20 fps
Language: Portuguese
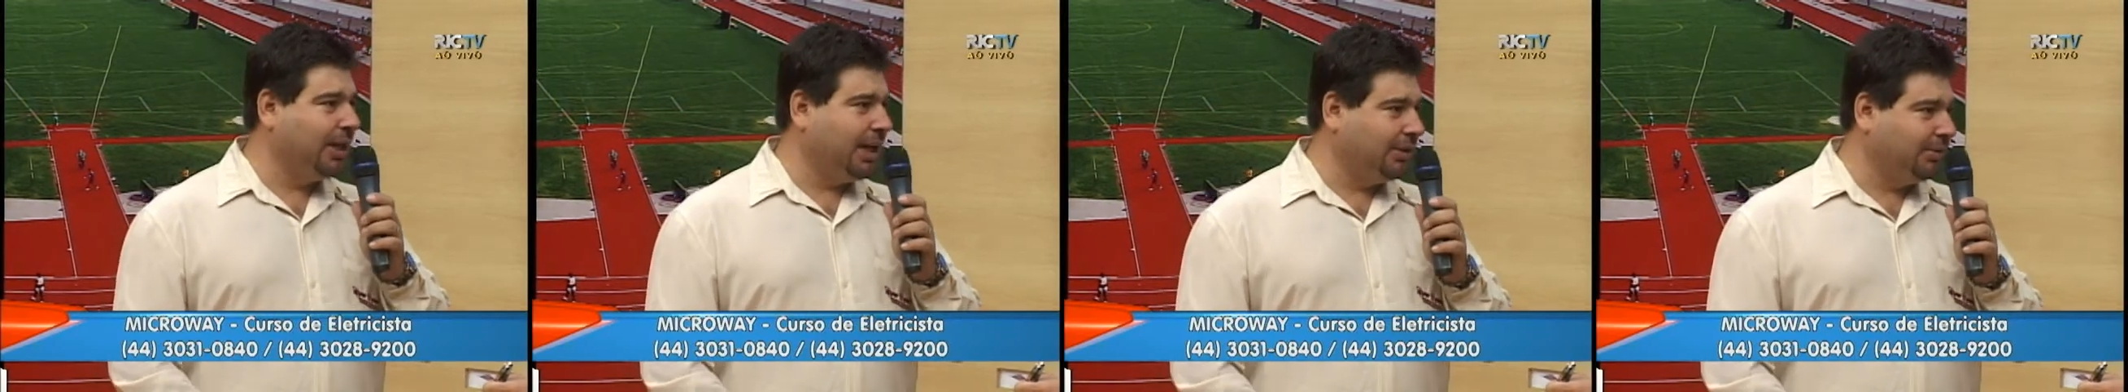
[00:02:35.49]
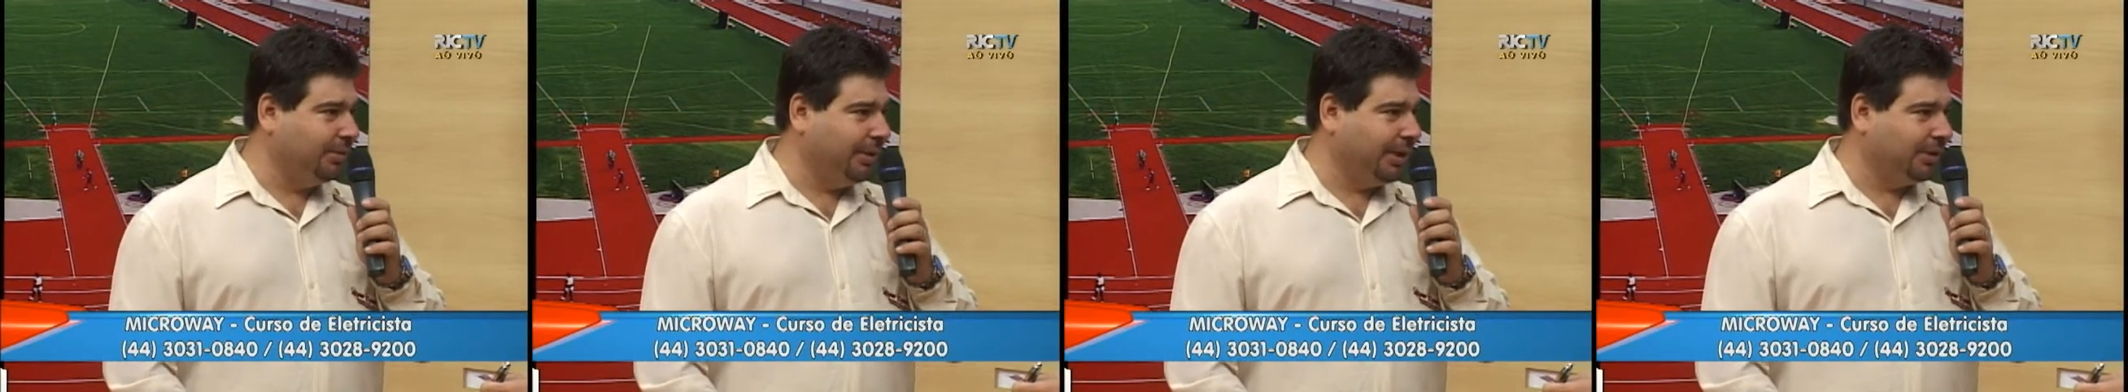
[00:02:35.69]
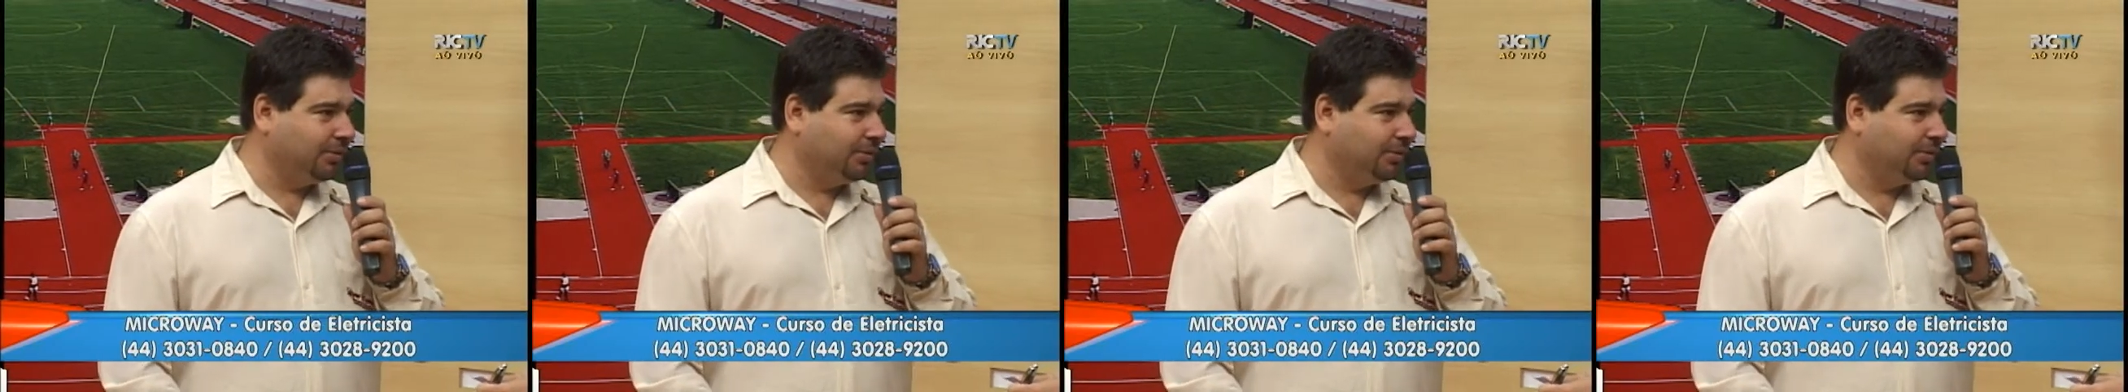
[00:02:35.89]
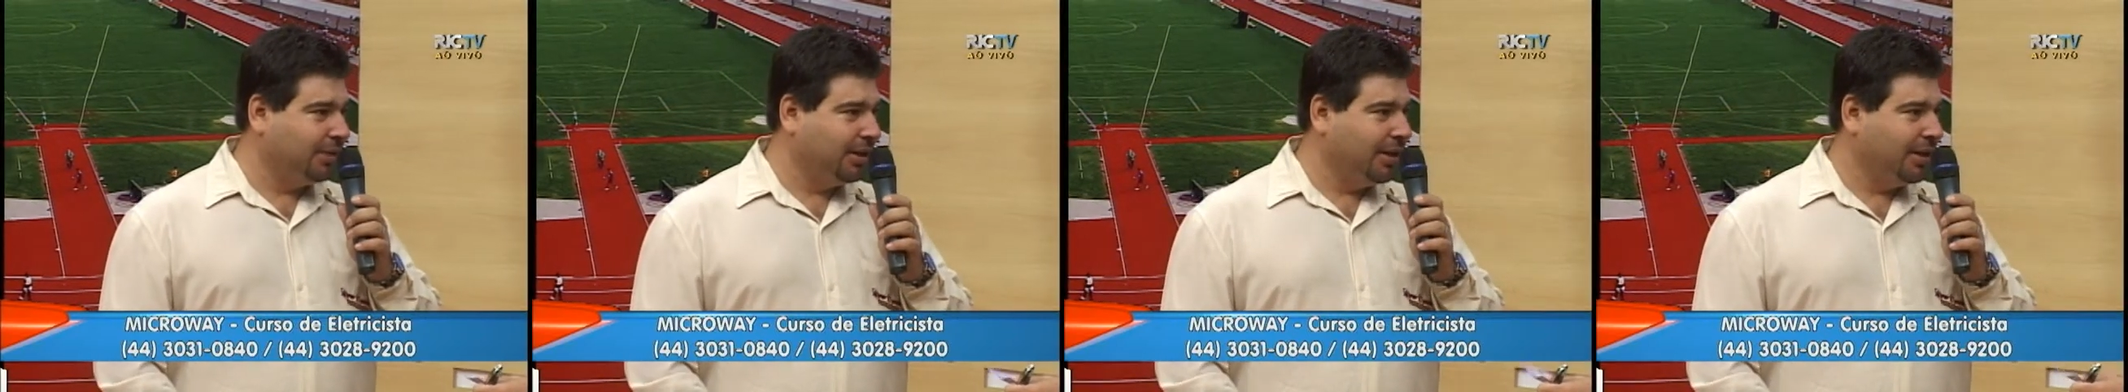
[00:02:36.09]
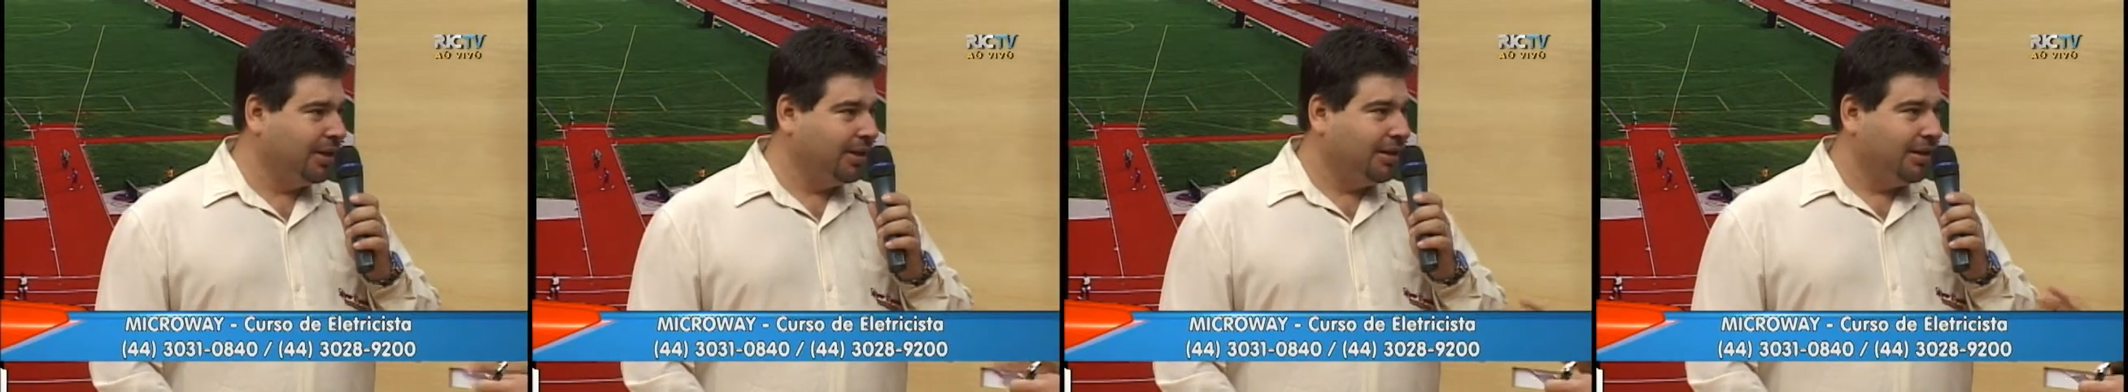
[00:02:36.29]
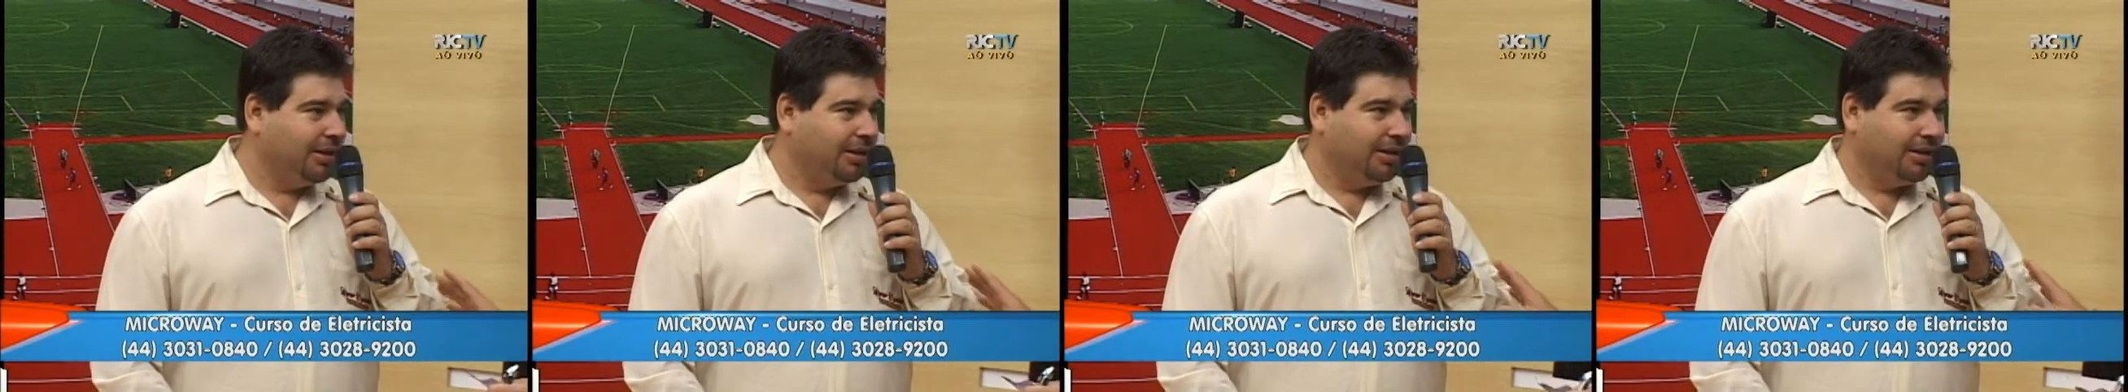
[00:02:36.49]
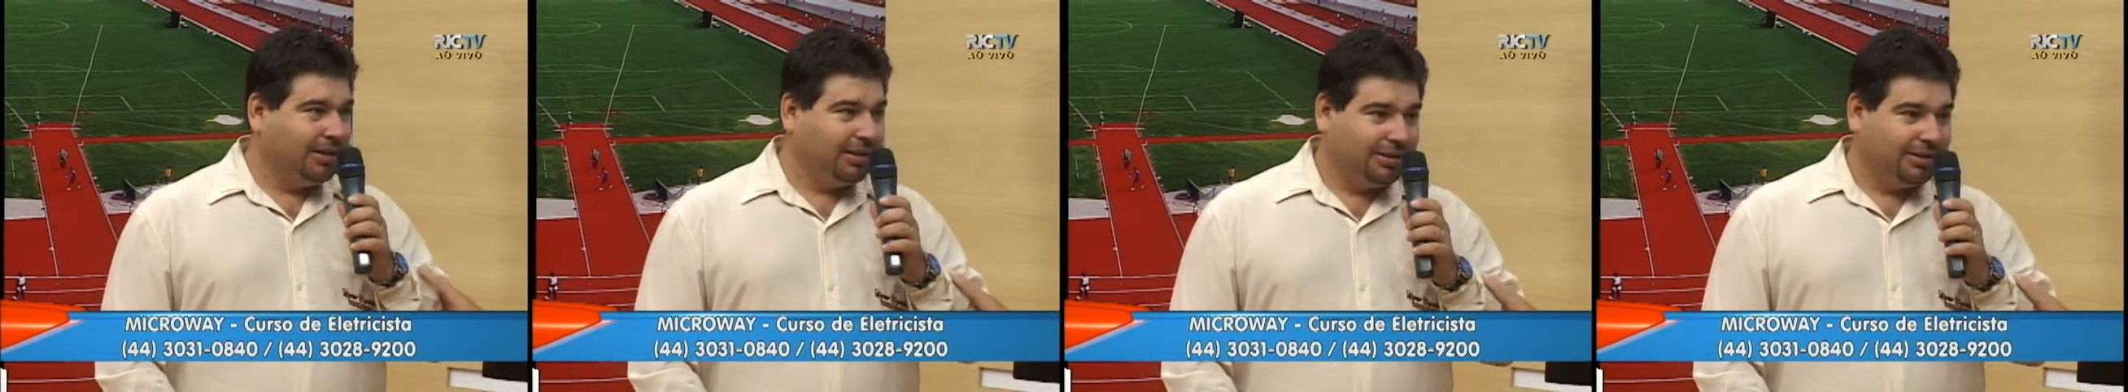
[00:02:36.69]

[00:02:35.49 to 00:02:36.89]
gratuito. Opa, essa é